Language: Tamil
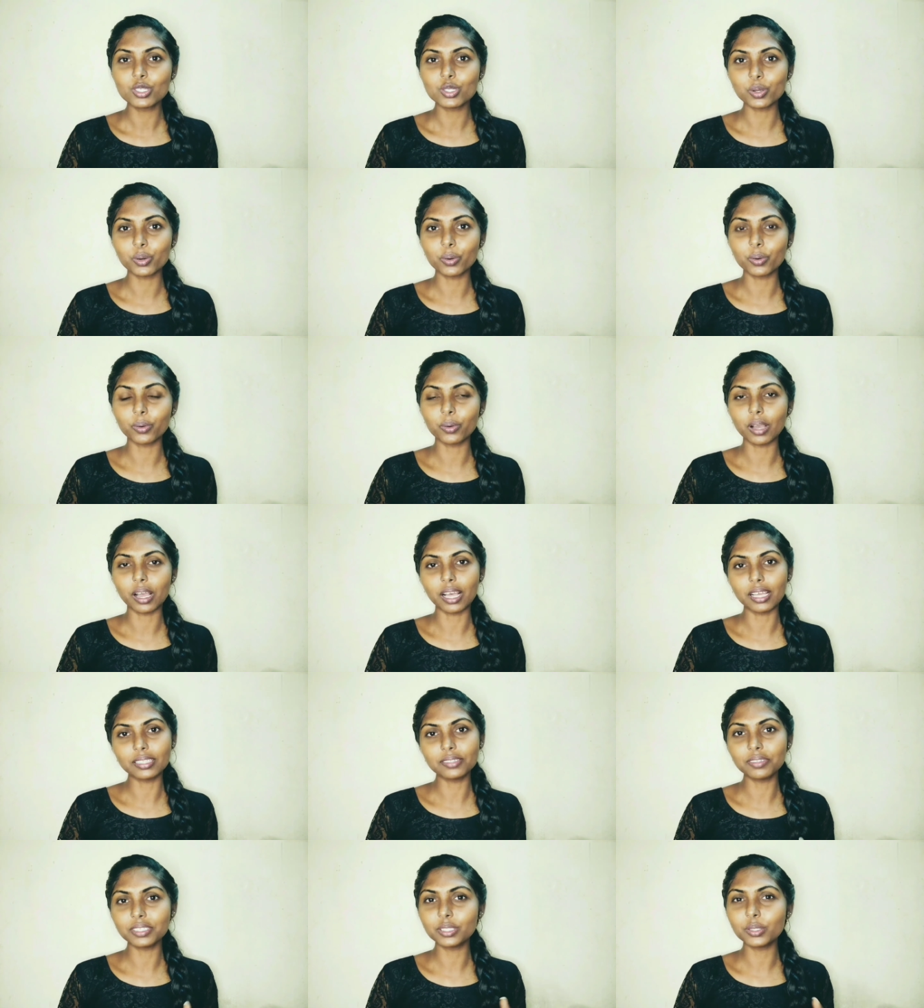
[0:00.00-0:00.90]
ஸோ
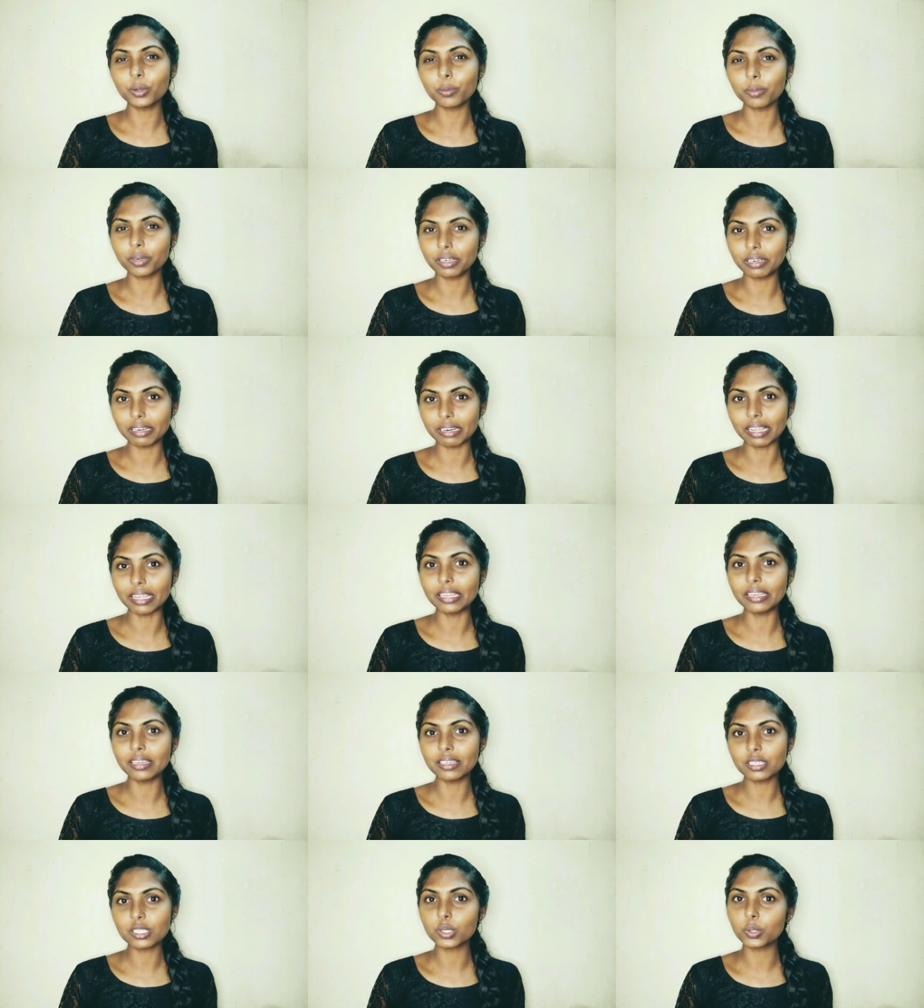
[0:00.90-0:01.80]
அது வந்து ரொம்ப
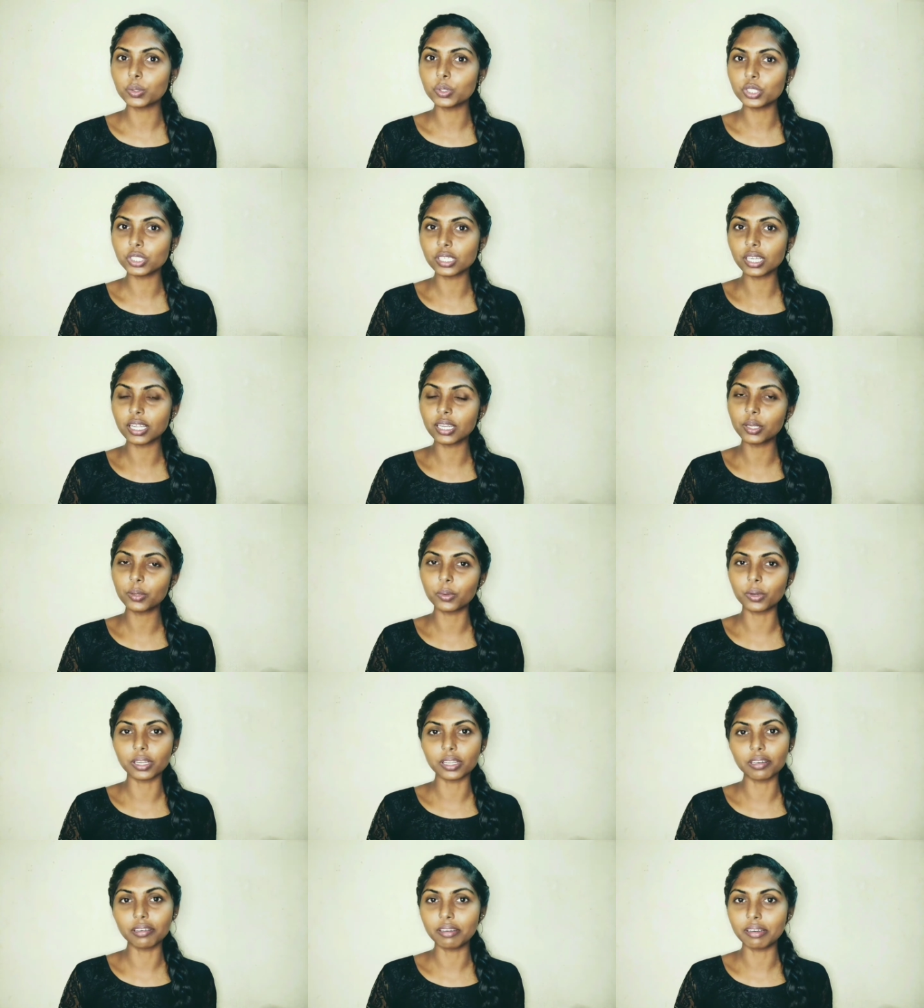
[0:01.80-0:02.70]
ட்ரைனஸ் கொஞ்ச நாள்ல
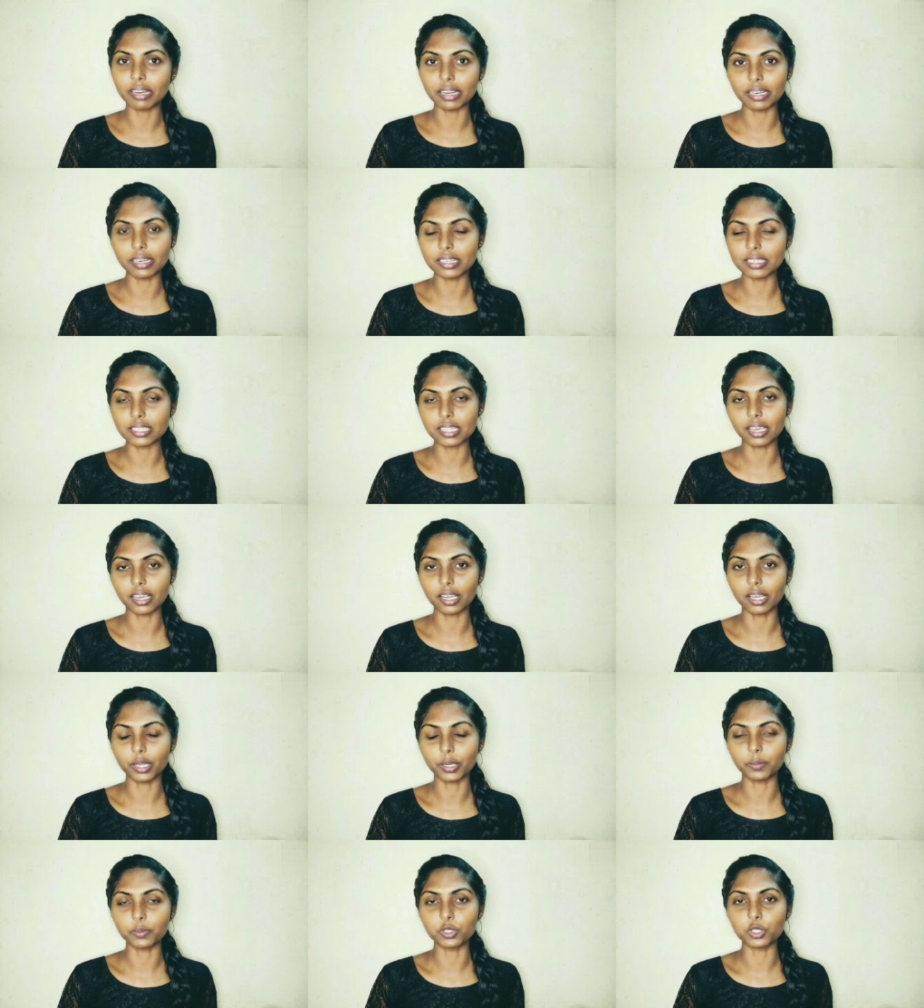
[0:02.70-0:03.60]
உங்களுக்கு ட்ரைனஸ்
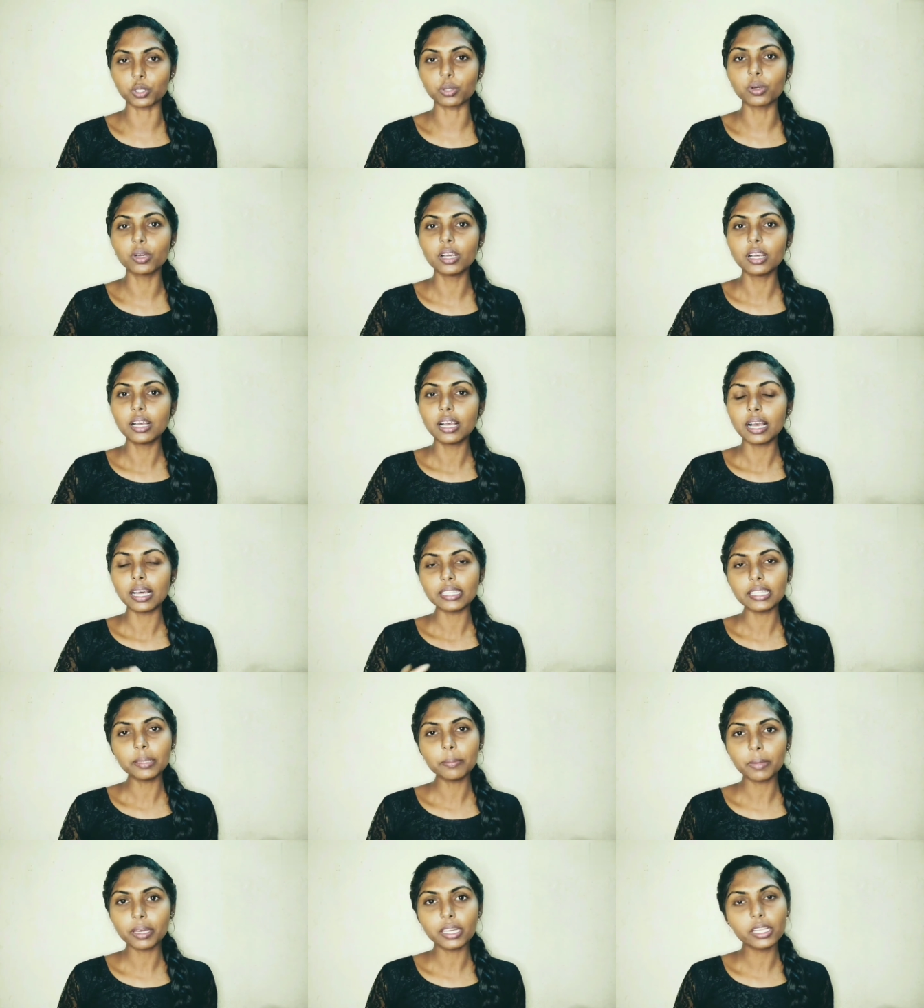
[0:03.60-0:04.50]
ஆக ஆரம்பிச்சிடும்
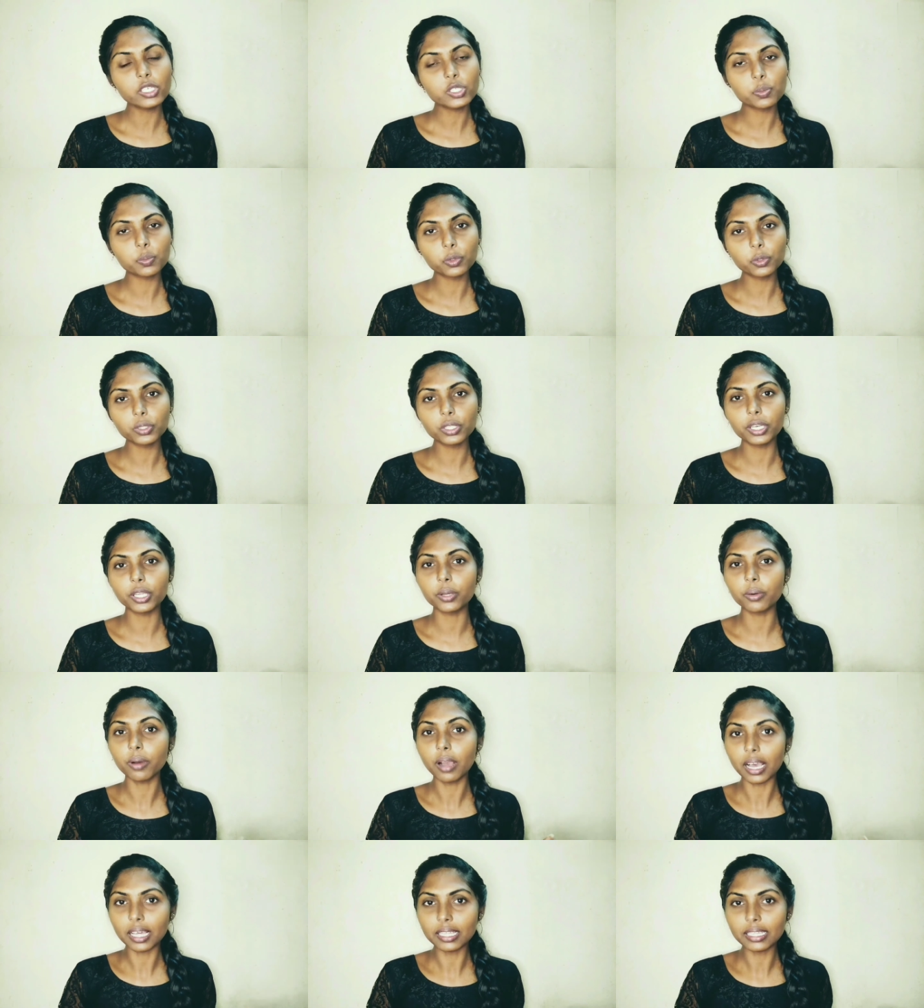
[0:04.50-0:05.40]
அதே மாதிரி
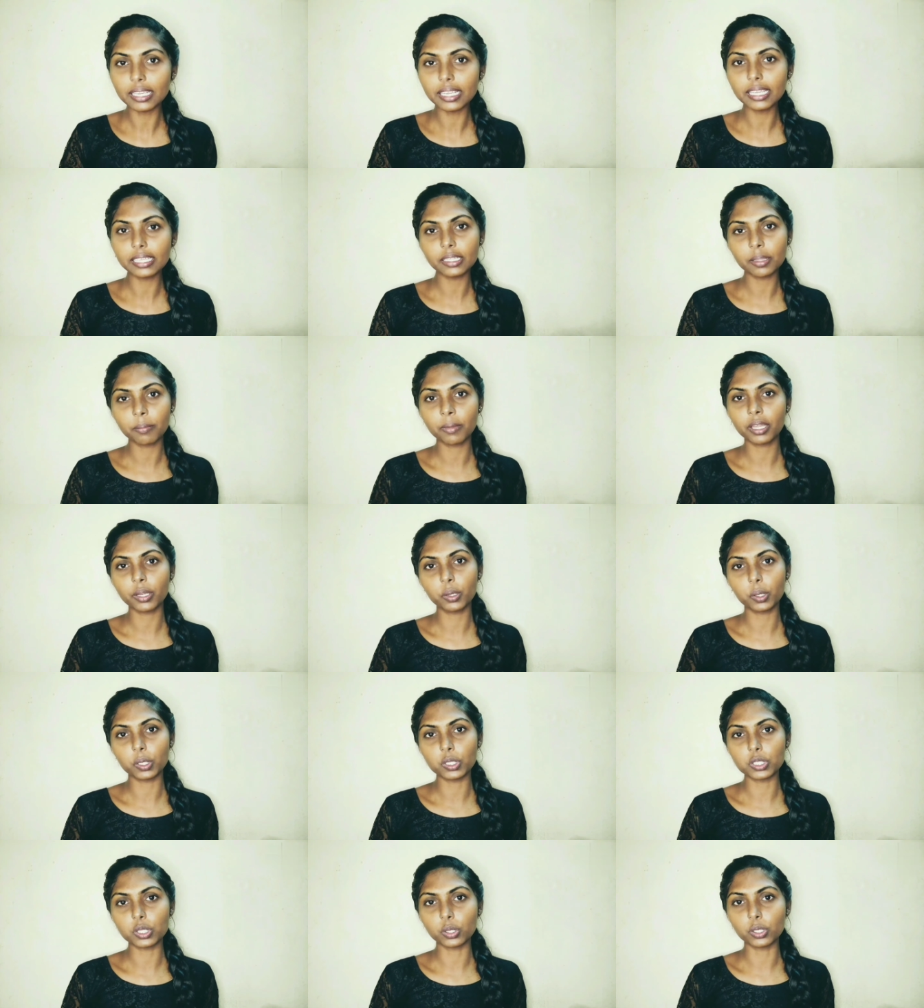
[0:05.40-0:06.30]
ஸ்மூத்னிங்கும் அதுக்கேற்ற மாதிரி
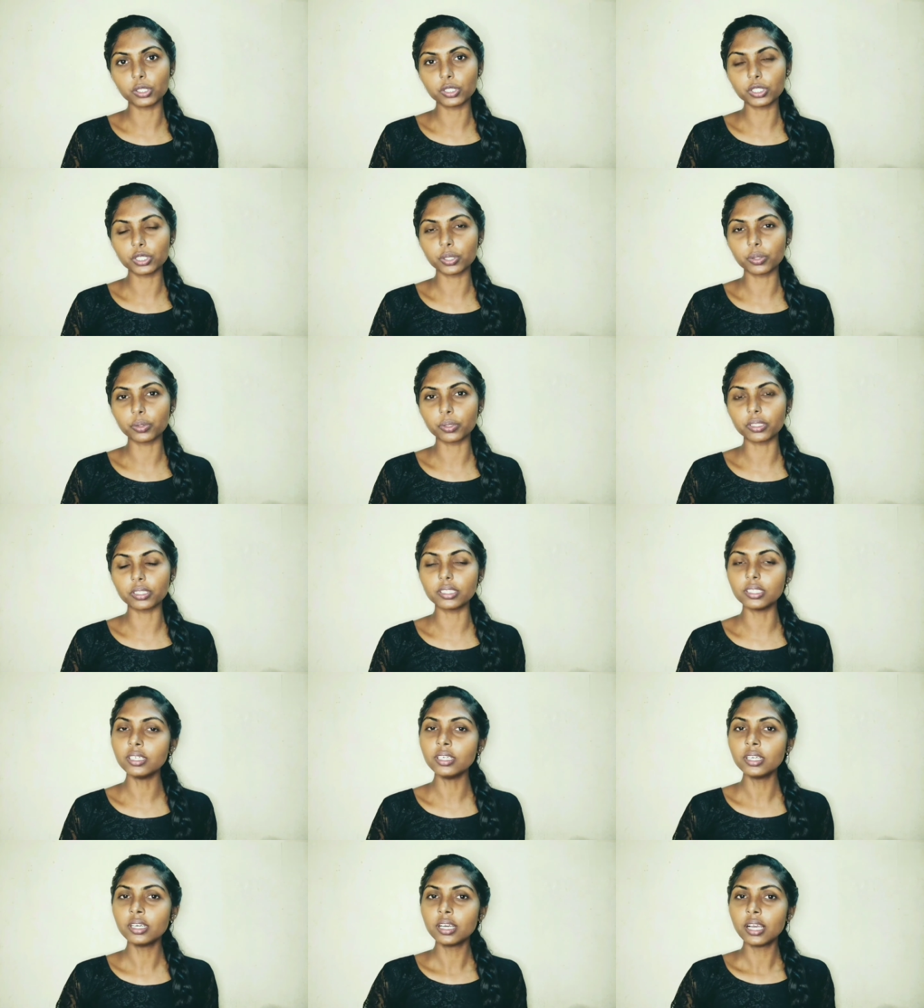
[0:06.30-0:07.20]
ஒரு சொல்யூஷன்
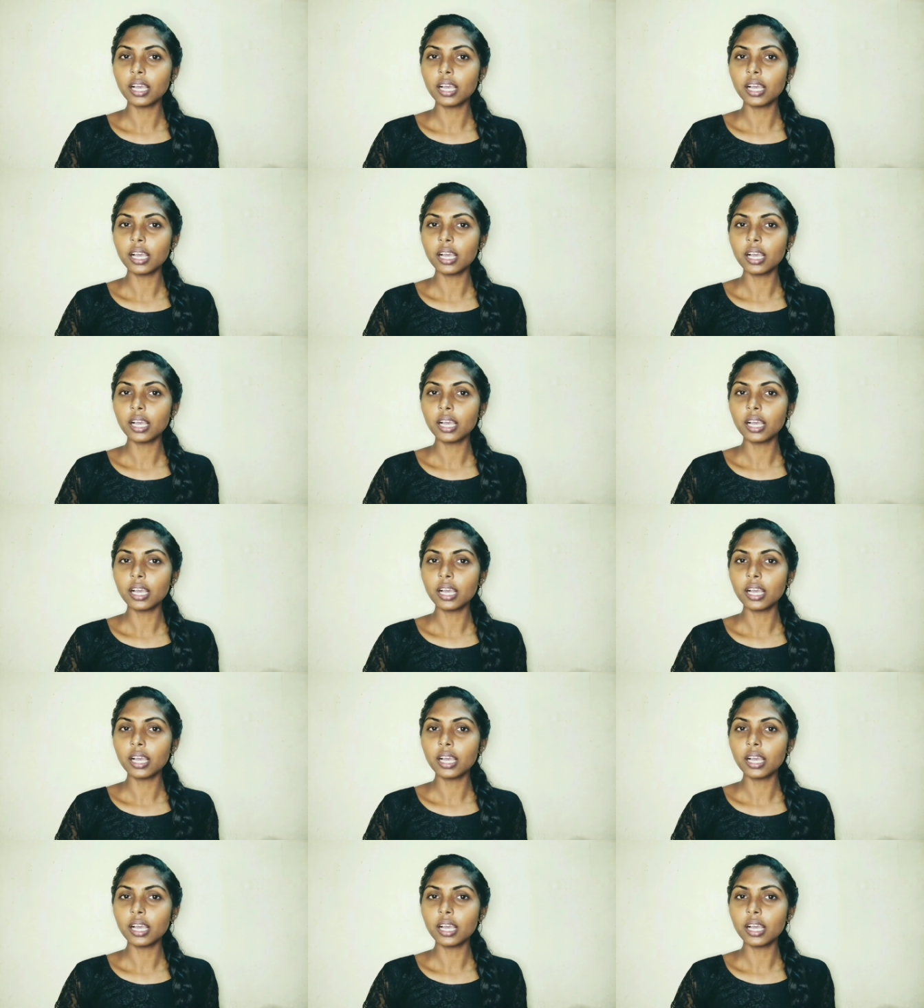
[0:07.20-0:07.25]
கொடுத்து